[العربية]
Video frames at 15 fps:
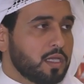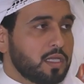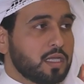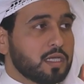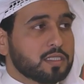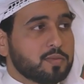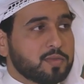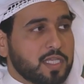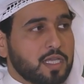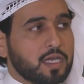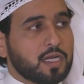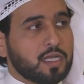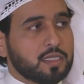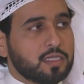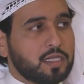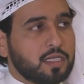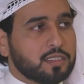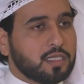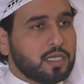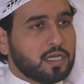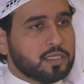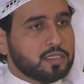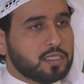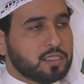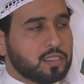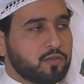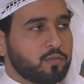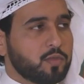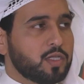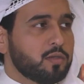يناسب سياراتنا لان السيارات
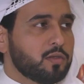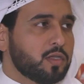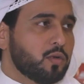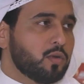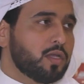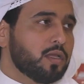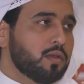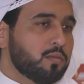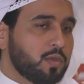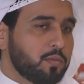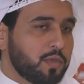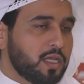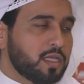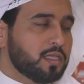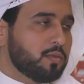تختلف من دول من بلاد